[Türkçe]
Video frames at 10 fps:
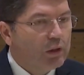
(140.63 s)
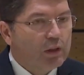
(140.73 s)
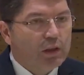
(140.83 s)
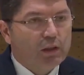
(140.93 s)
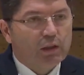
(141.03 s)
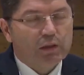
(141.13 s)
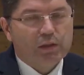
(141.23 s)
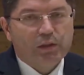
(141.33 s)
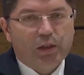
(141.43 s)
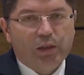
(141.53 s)

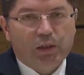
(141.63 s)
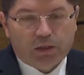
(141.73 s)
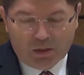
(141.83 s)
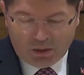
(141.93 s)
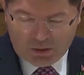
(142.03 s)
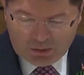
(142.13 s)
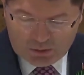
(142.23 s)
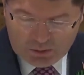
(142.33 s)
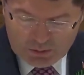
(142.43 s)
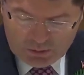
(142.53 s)
orada şehit
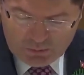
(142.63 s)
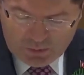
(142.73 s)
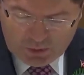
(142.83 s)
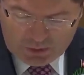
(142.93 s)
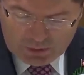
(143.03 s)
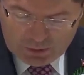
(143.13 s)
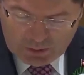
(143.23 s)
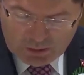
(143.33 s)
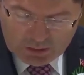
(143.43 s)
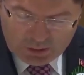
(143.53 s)
edilen
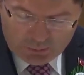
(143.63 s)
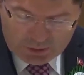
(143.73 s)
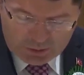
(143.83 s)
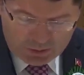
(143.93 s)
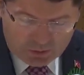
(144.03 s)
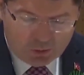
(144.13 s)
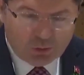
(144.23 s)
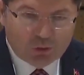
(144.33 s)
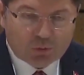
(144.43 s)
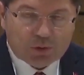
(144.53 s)
Filistinlilere
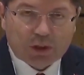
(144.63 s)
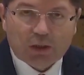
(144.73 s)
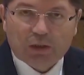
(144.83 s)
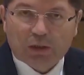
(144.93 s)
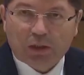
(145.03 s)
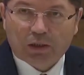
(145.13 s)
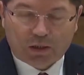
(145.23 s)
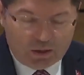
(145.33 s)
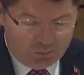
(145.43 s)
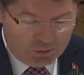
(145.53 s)
rahmet diliyorum.
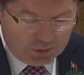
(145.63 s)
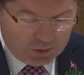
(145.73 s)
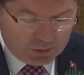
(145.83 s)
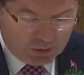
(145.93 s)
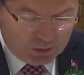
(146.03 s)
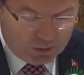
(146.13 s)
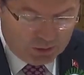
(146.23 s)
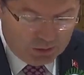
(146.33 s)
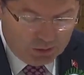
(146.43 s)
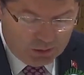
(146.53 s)
Saldırganları da bir kez
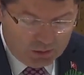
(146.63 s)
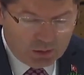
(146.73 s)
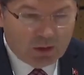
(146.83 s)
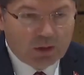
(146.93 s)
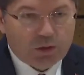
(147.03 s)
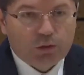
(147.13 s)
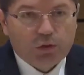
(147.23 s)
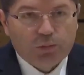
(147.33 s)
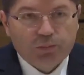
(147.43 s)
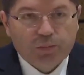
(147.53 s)
daha
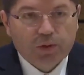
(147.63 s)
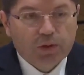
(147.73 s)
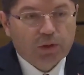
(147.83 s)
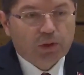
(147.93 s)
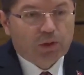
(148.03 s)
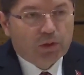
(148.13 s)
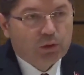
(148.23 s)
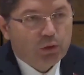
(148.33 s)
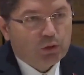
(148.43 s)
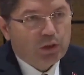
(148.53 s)
lanetliyorum.
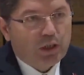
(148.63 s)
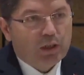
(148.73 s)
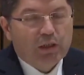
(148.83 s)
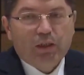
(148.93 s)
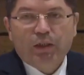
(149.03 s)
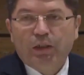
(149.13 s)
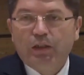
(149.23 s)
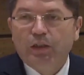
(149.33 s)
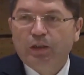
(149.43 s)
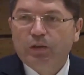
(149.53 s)
Çok
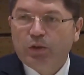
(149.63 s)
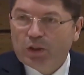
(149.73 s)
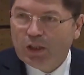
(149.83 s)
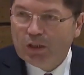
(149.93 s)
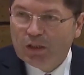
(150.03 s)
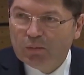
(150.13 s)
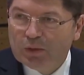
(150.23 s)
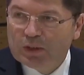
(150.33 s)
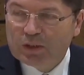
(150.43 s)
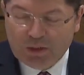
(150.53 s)
değerli
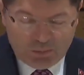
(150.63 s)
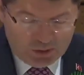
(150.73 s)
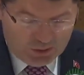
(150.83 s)
noterlerimiz,